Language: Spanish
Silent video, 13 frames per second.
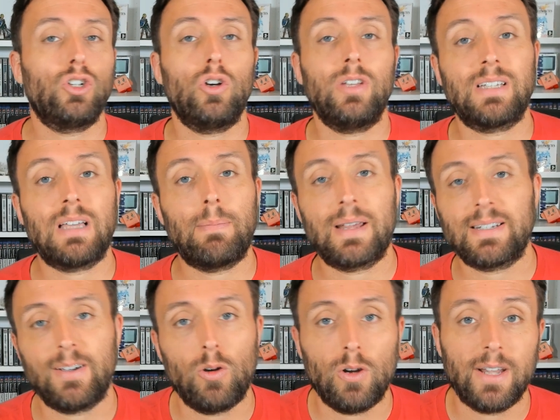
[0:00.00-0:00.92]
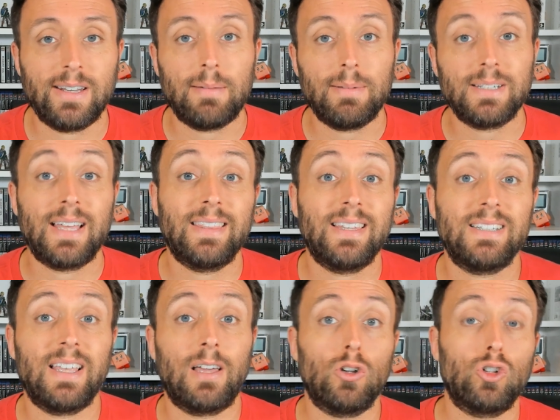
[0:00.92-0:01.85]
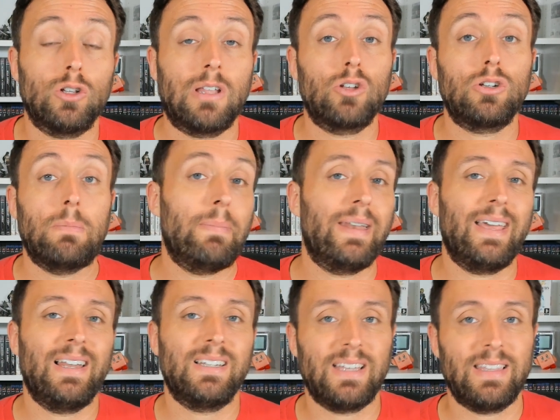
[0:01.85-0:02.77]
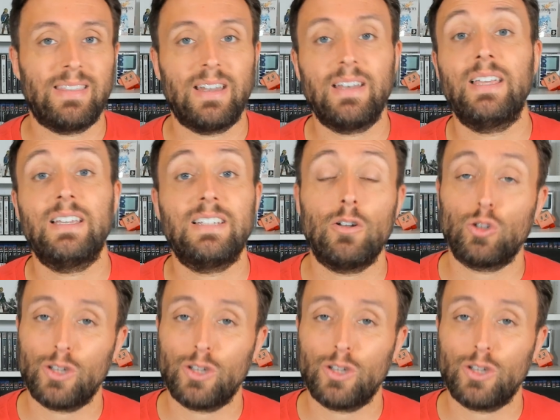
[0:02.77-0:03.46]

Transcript: y escaparse con las naves antes de que los soldados imperiales entren y se los